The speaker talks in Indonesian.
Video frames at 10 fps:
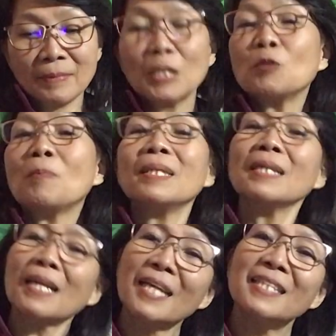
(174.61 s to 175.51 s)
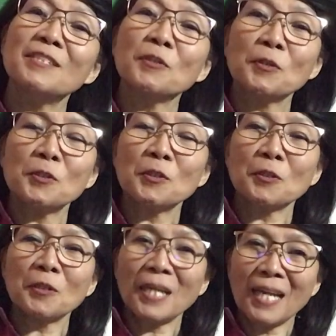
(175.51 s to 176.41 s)
Tentu banyak lagi
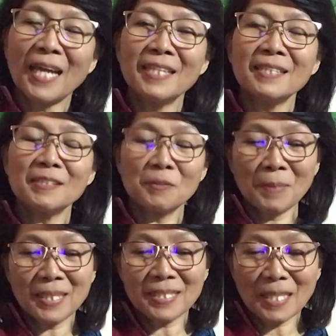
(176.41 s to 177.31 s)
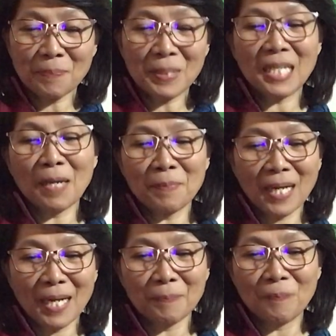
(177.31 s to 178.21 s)
contoh-contoh yang lain, cuman saya pilih
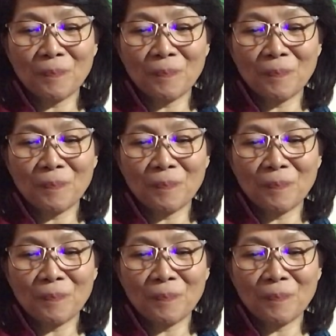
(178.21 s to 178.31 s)
Abraham.